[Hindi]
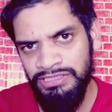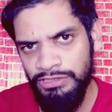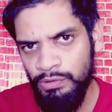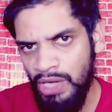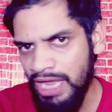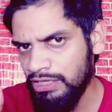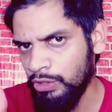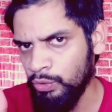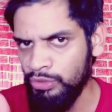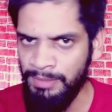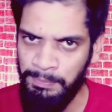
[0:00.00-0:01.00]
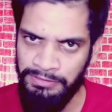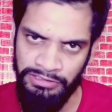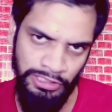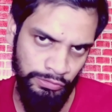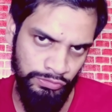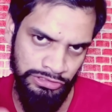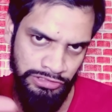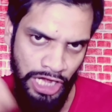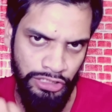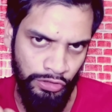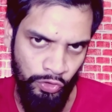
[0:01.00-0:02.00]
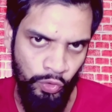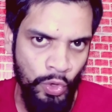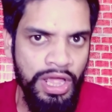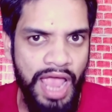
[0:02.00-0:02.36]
आया तो लाइक करो नहीं पसंद आया तो डिसलाइक करो